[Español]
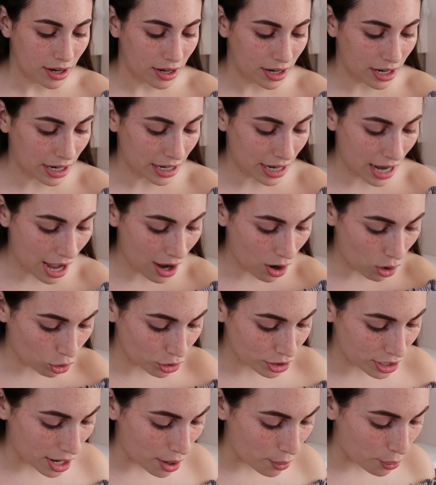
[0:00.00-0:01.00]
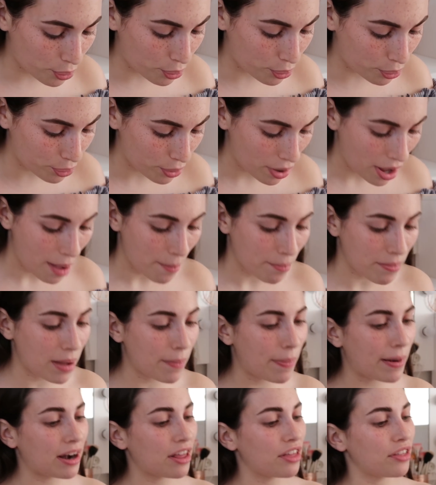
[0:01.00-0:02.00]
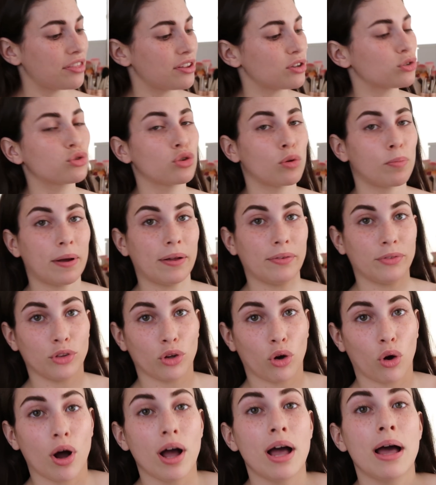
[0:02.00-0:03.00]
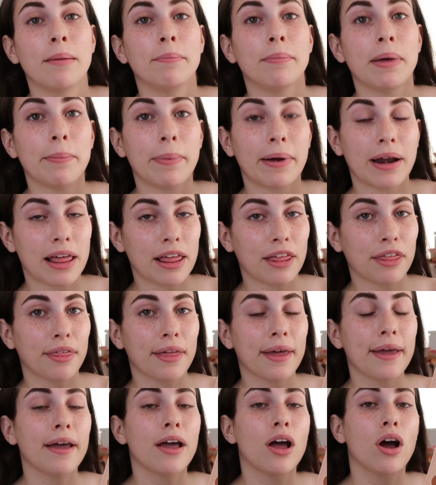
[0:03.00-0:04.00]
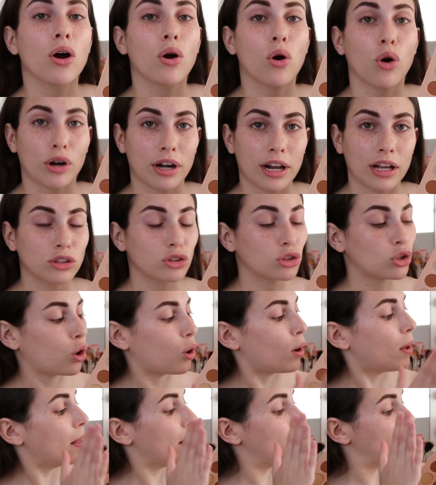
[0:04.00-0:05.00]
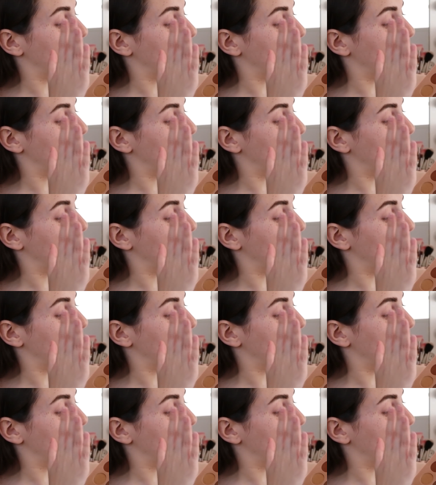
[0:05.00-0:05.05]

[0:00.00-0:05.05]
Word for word: Nena, oye, me parece estupendo, me parece correcto.